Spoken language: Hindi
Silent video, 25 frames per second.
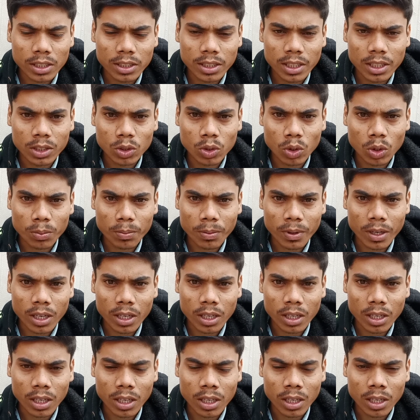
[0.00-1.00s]
कि नहीं तोड़
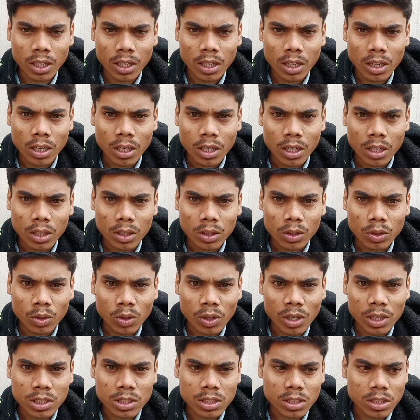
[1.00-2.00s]
पाएगा तो
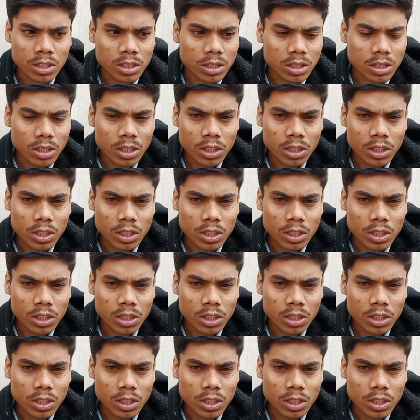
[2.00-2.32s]
गाइज इस